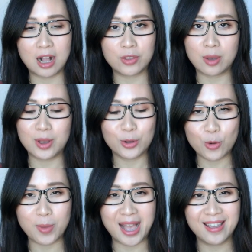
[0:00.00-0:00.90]
然后要不要
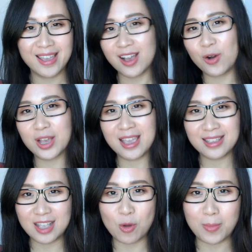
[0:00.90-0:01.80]
购买。OK，
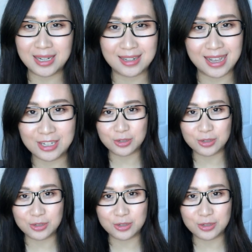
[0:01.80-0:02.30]
那我们马上开